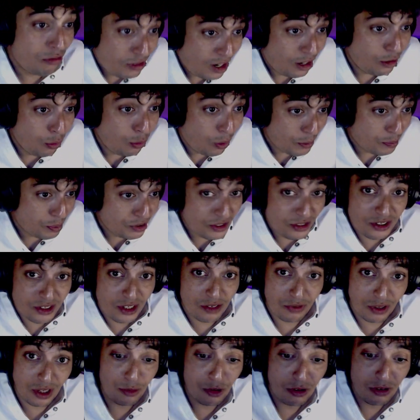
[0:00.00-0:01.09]
Il a le droit de penser ça,
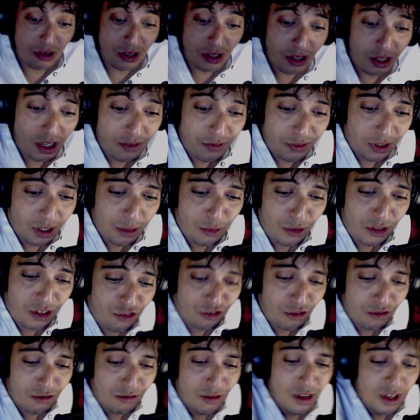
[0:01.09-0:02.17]
vraiment, hein. et vraiment les
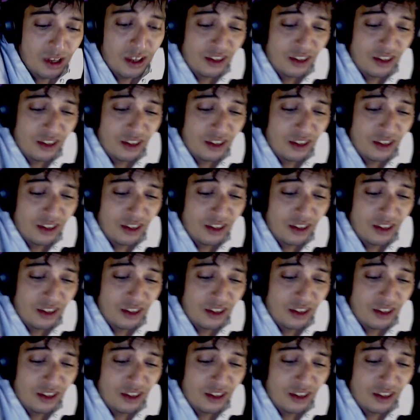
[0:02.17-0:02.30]
gens,